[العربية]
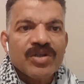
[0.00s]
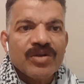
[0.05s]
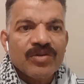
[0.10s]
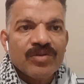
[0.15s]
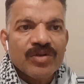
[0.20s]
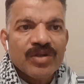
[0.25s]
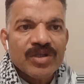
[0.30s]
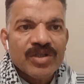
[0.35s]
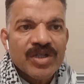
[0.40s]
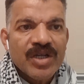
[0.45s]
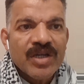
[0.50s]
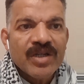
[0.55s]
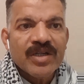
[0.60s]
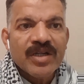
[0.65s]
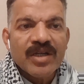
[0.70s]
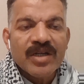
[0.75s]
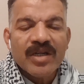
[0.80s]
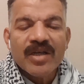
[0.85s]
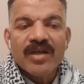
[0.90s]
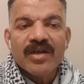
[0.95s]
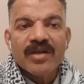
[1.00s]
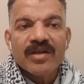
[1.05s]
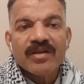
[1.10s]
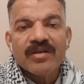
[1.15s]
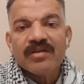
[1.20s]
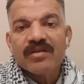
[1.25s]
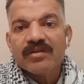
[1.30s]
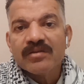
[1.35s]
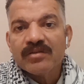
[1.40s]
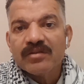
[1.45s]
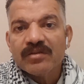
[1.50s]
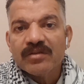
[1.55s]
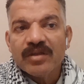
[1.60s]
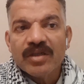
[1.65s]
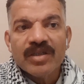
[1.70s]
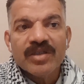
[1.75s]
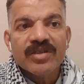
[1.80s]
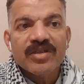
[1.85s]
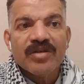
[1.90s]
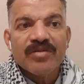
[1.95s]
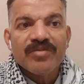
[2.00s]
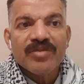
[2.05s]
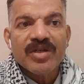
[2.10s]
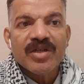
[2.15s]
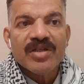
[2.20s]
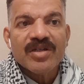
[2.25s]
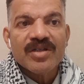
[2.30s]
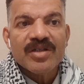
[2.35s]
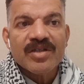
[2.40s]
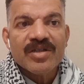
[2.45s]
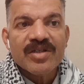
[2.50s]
وشأننا عندما